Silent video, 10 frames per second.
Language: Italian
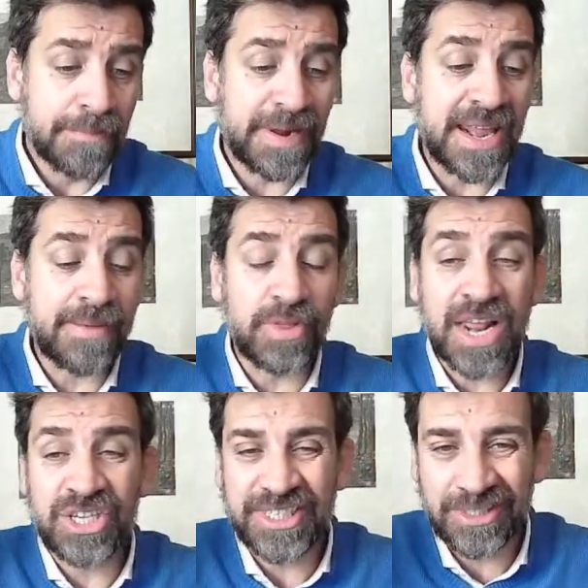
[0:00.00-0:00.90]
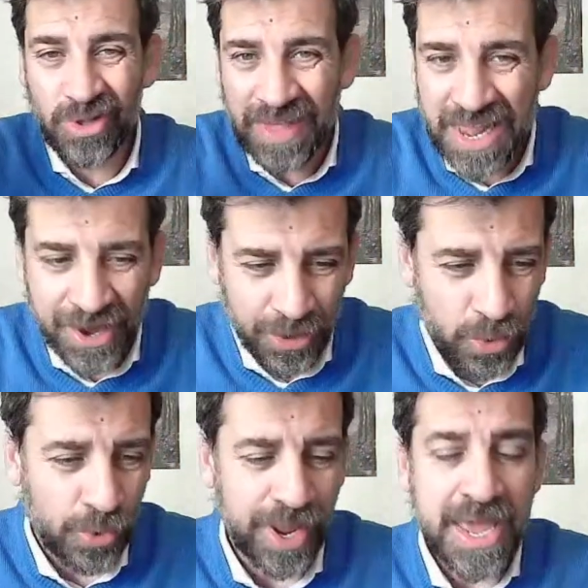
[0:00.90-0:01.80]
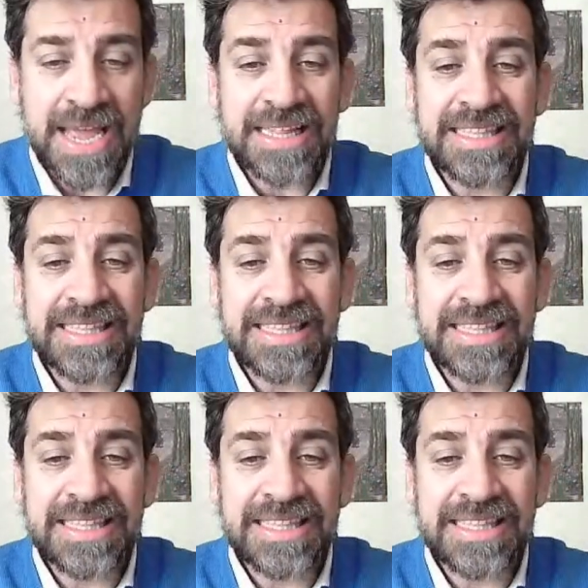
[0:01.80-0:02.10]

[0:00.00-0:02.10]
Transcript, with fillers: parleremo della gestione dell'errore,